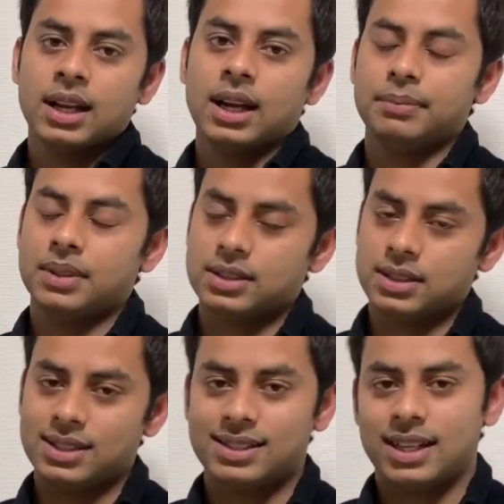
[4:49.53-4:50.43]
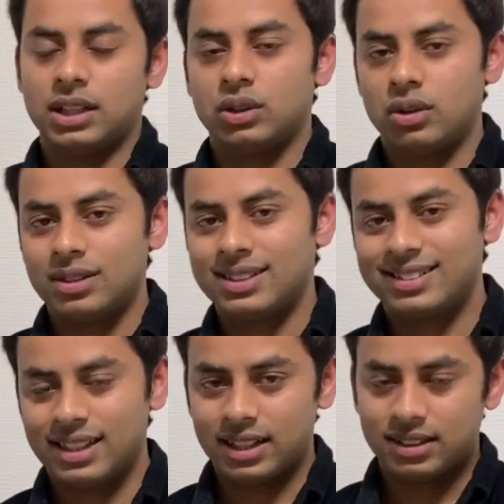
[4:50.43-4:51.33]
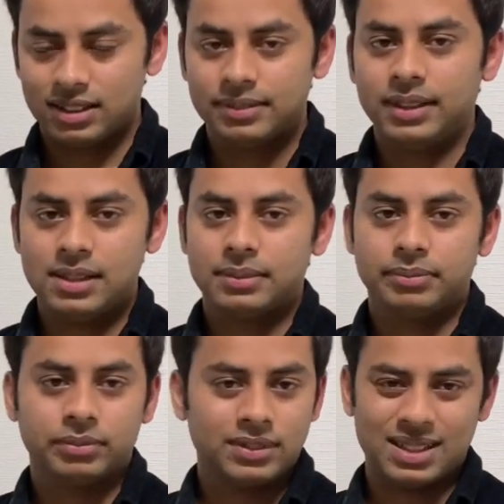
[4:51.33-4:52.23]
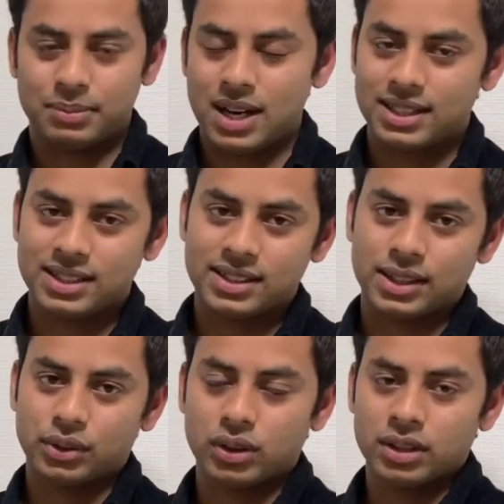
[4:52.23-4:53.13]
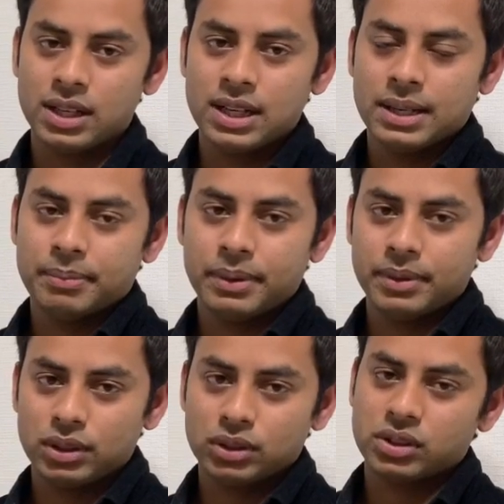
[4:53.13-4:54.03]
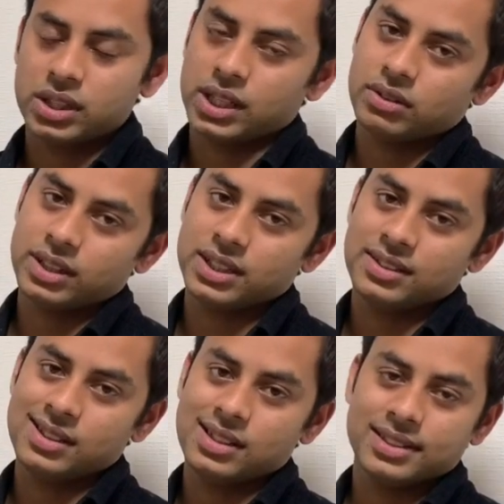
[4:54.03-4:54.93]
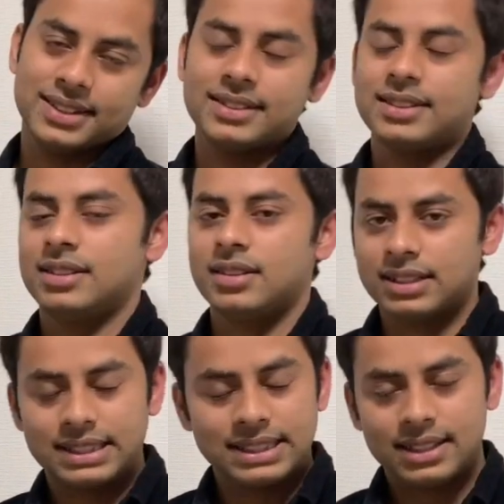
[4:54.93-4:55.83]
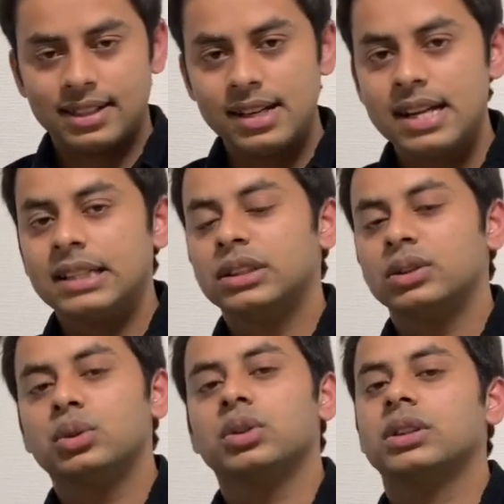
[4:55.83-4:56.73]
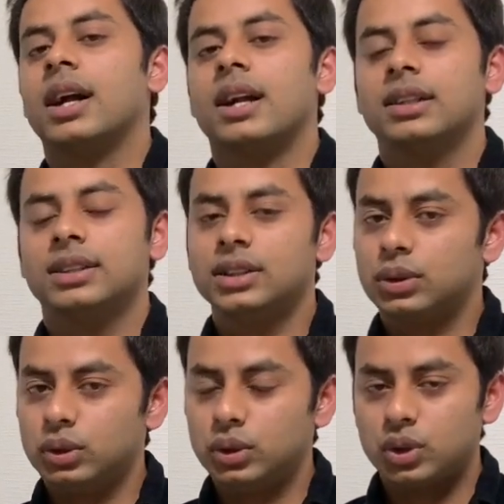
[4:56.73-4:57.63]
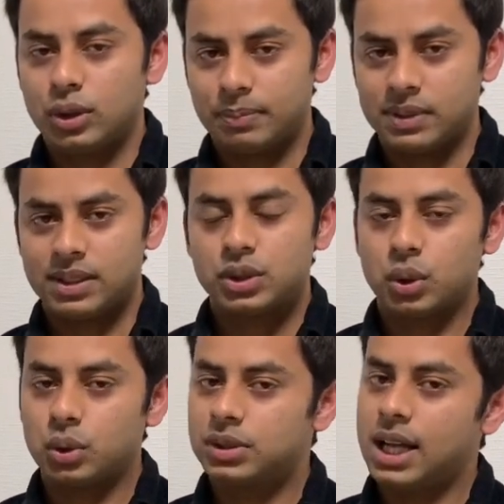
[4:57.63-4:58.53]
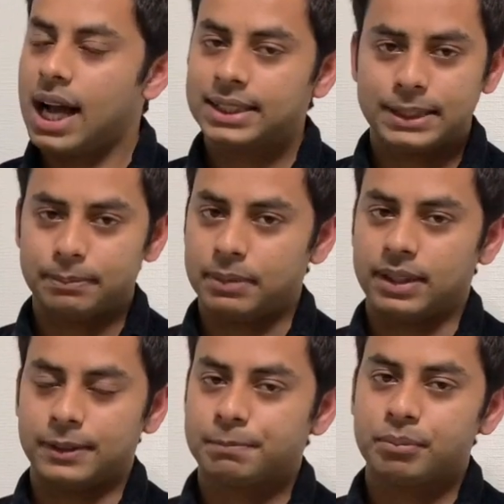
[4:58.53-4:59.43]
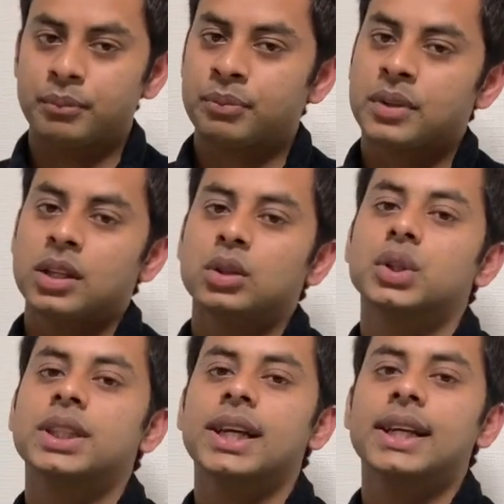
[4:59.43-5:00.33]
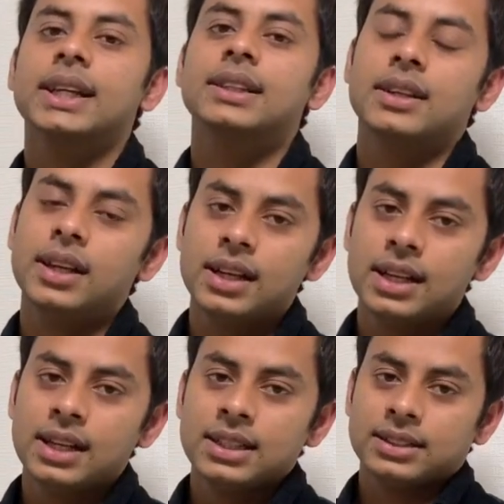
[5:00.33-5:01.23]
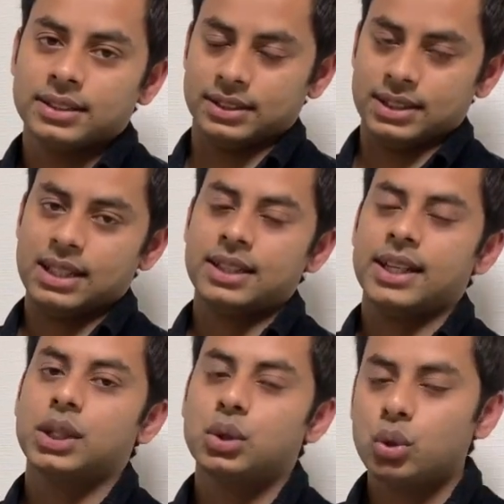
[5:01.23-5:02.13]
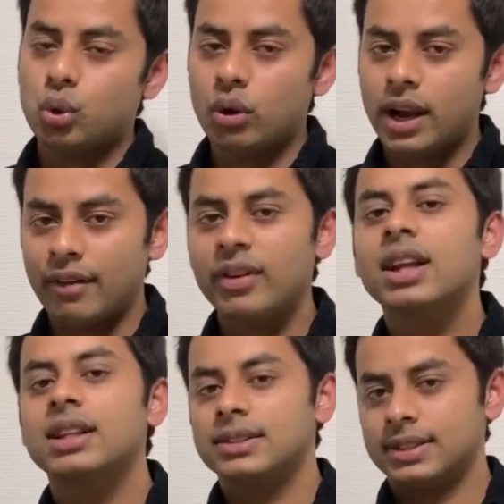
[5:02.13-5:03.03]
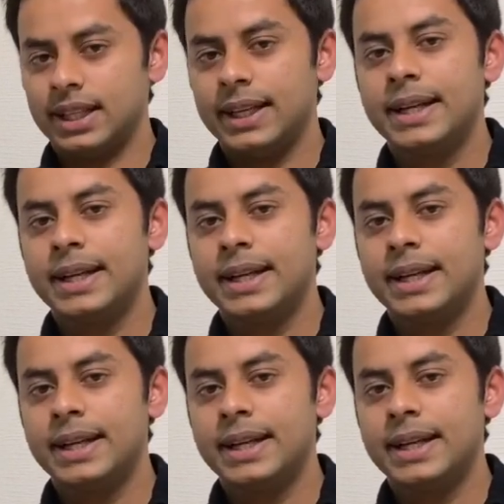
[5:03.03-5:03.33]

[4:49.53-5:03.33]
আপনার স্কেল নন স্কেল হ্যাঁ তারপর আইটি সেক্টর বিভিন্ন সেক্টর ইঞ্জিনিয়ার টেঞ্জিনিয়ার আছে যারা তো তারা কিন্তু জব ভিসায় সহজে আসতে পারে তো সেক্ষেত্রে যাদের একটু লেভেল আছে